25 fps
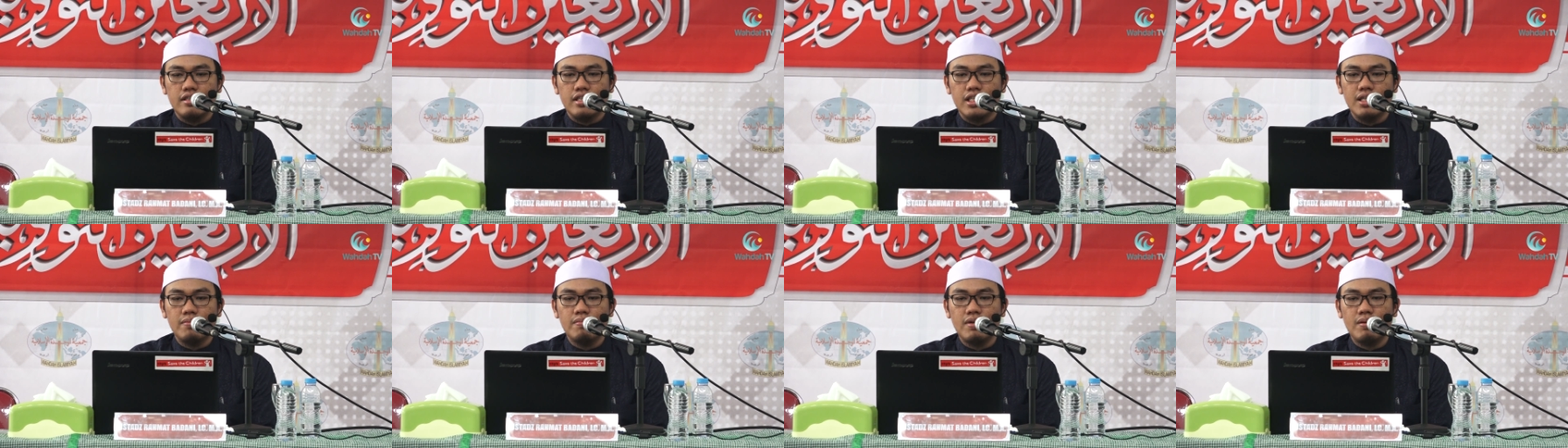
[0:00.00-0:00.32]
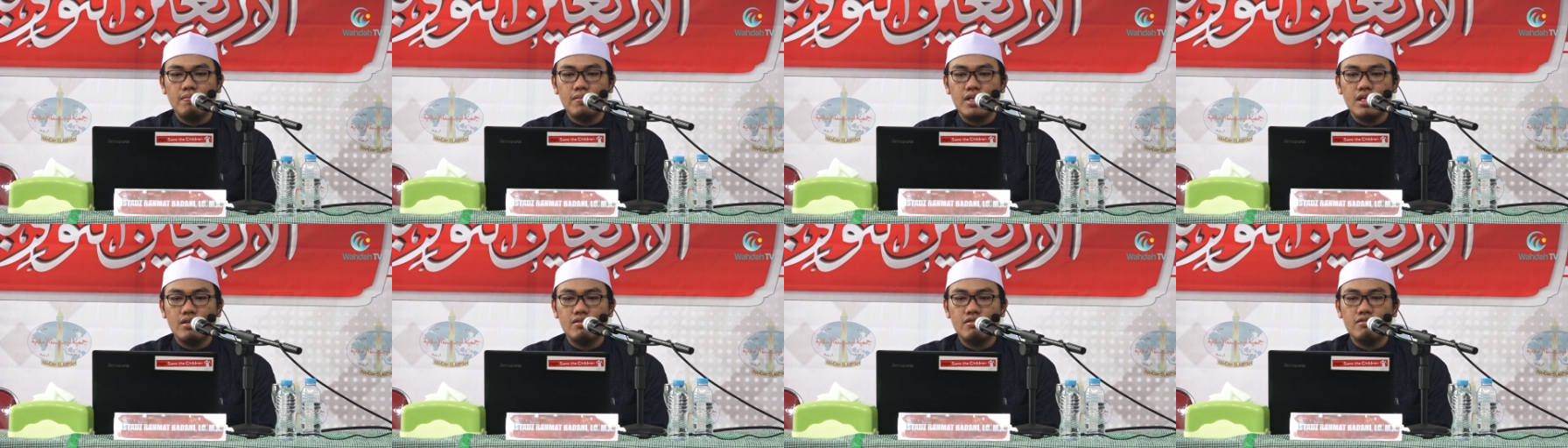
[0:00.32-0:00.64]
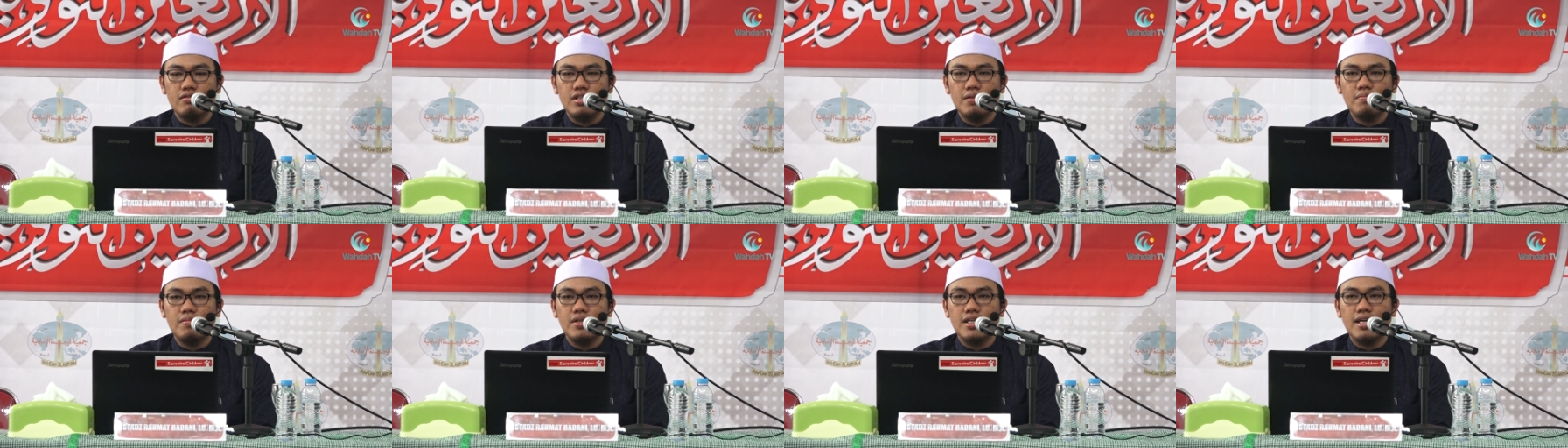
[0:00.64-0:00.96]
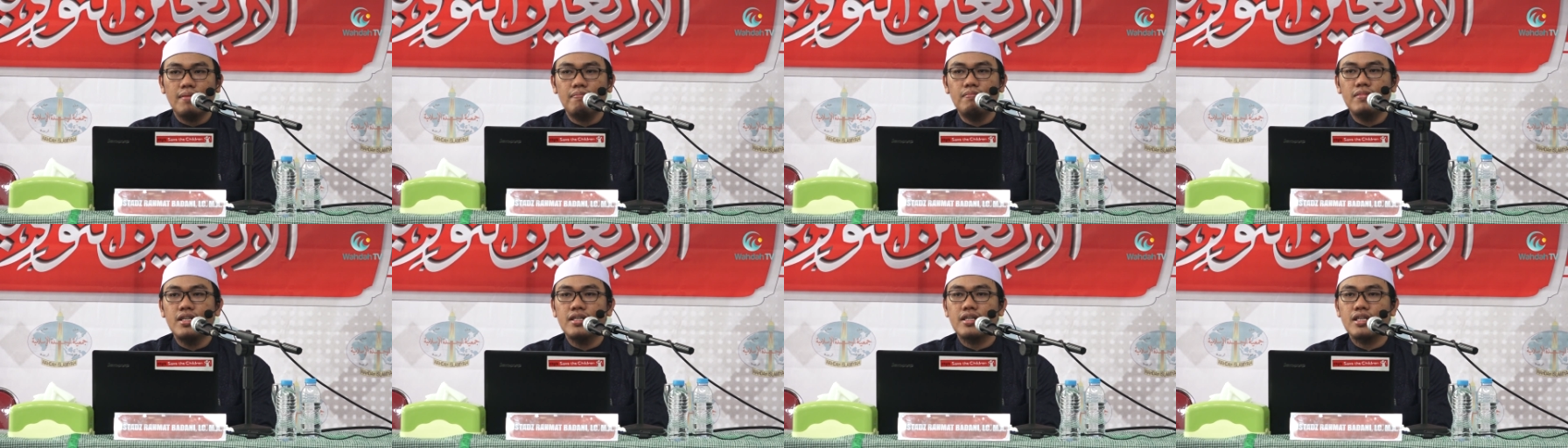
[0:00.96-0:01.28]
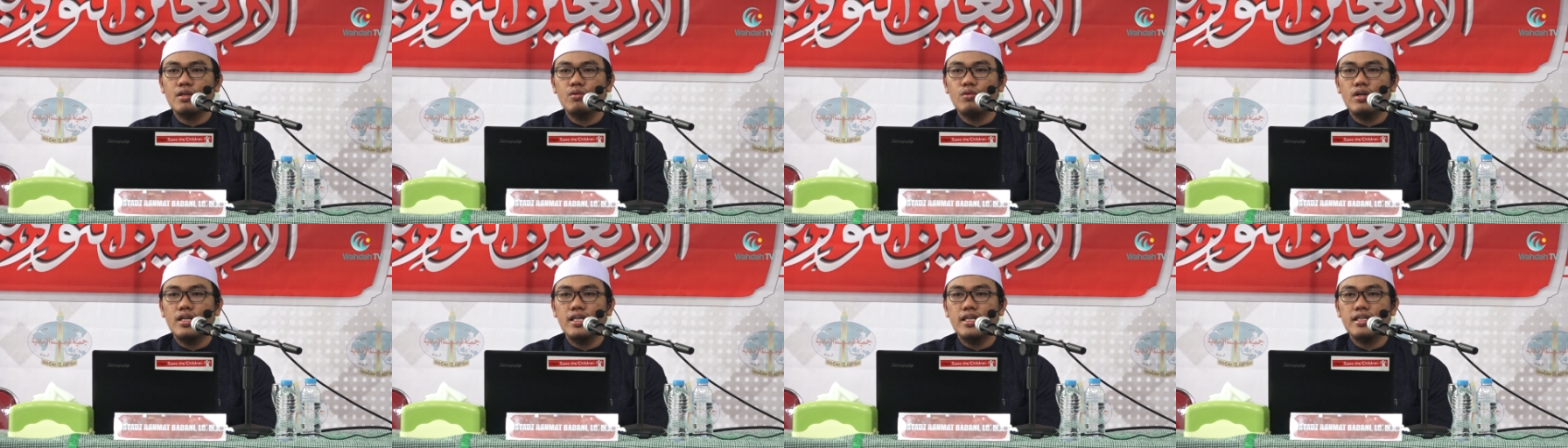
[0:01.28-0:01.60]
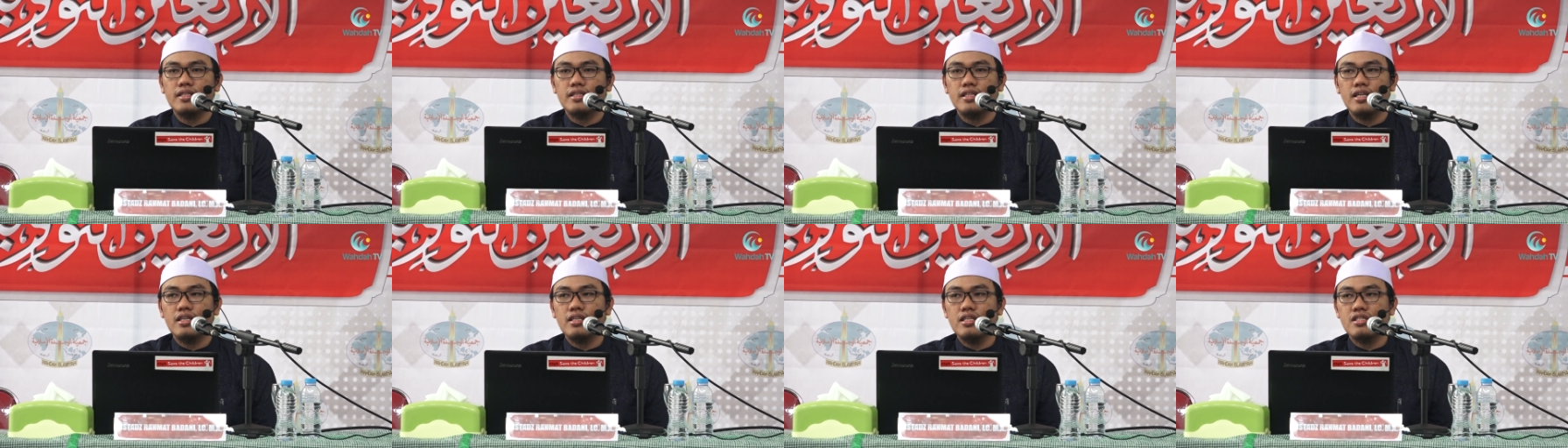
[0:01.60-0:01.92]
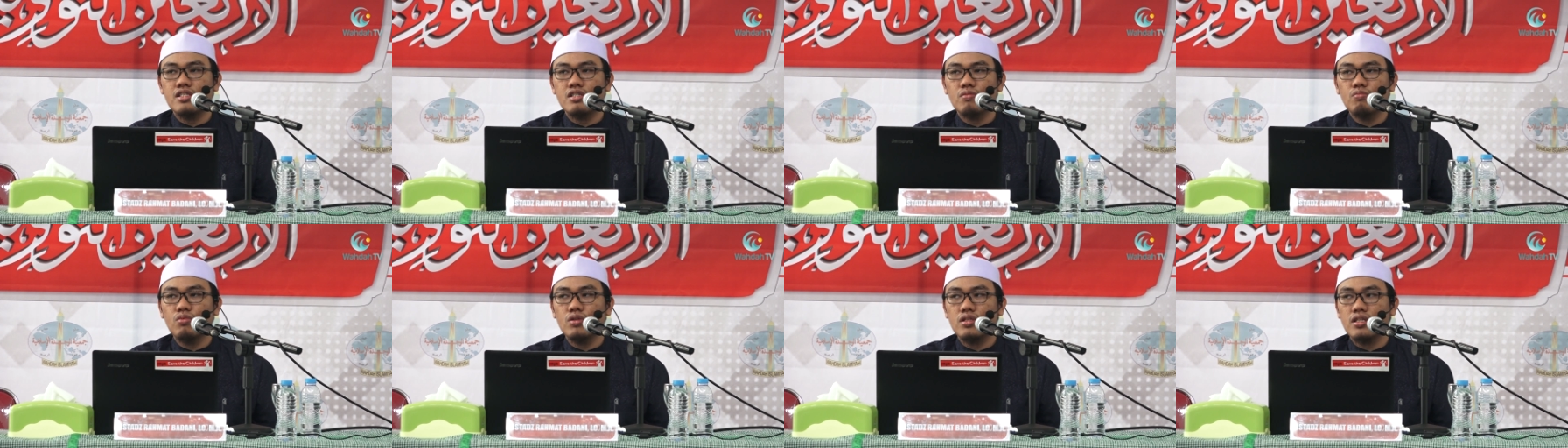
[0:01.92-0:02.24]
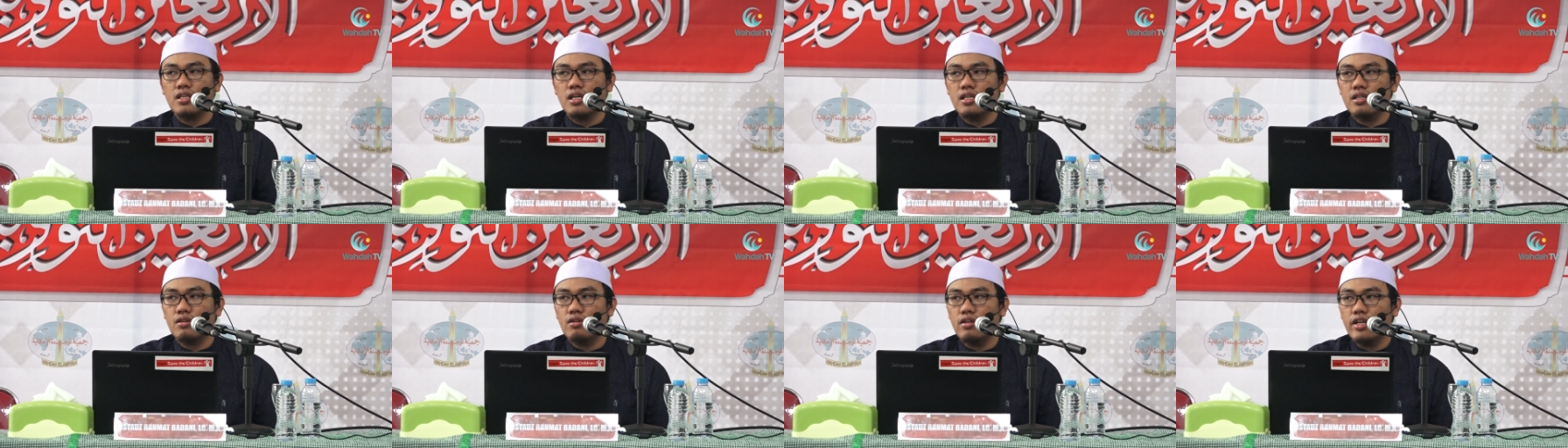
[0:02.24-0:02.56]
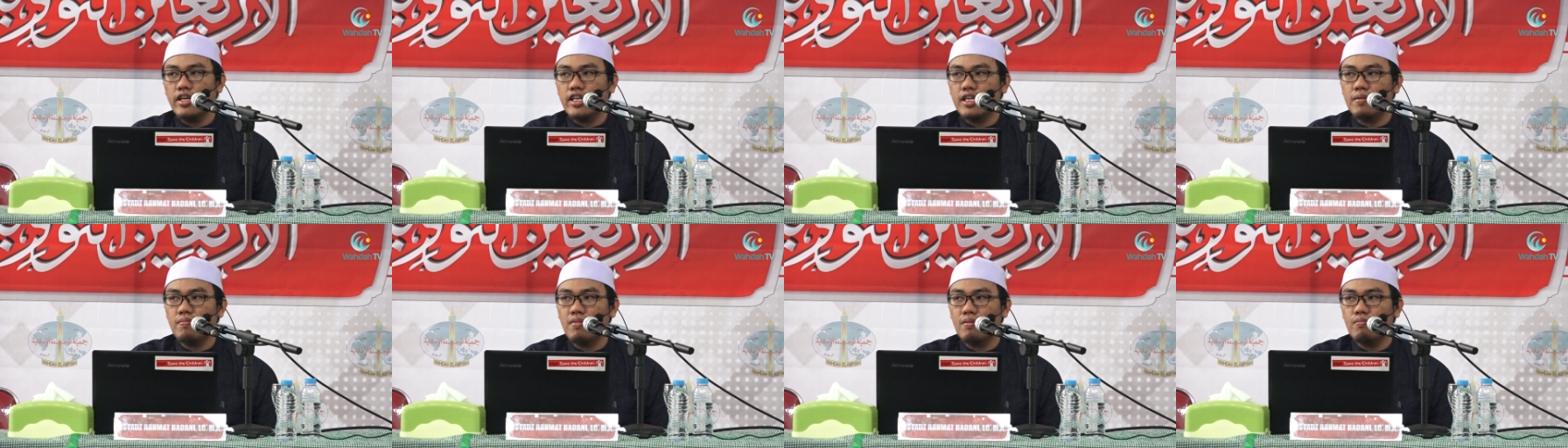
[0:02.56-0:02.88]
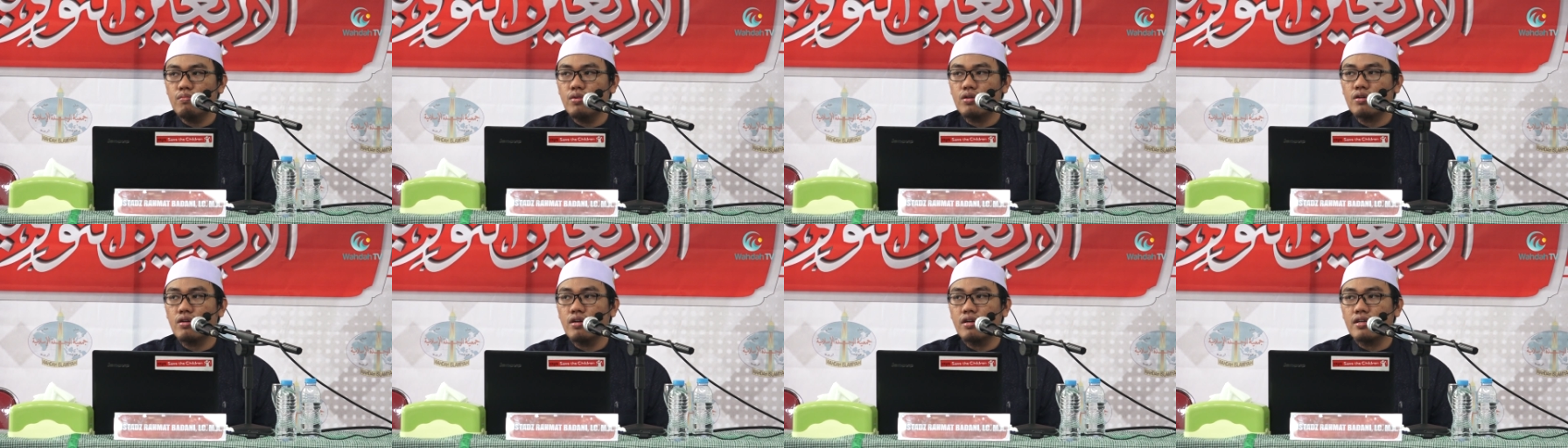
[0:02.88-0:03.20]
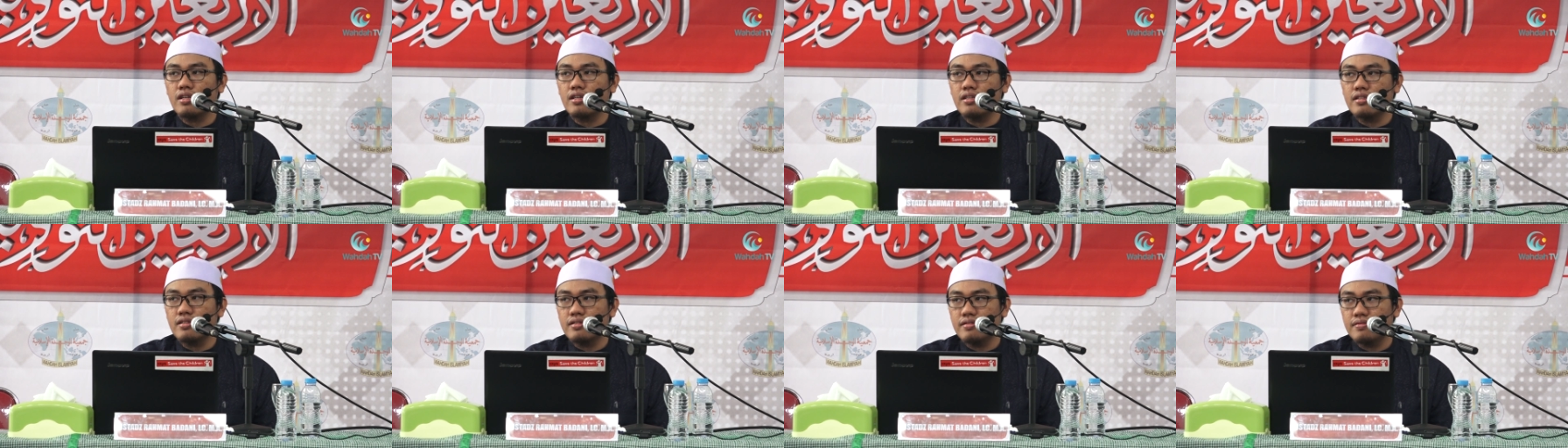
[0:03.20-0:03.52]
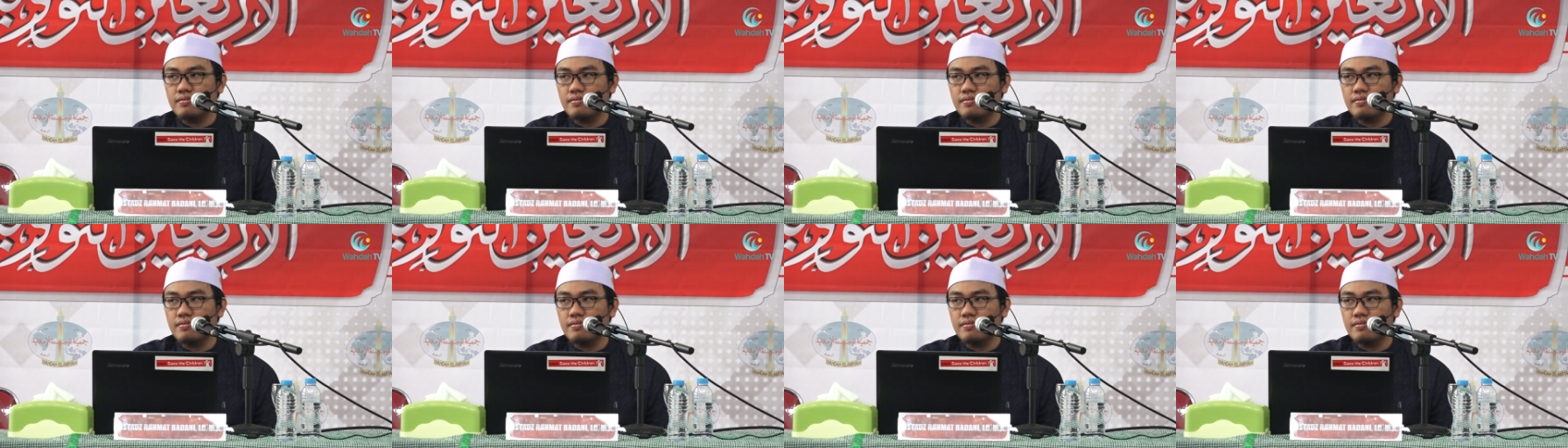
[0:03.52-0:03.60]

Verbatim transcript: Imam Nawawi mengambil riwayat yang disebutkan oleh Imam Bukhari.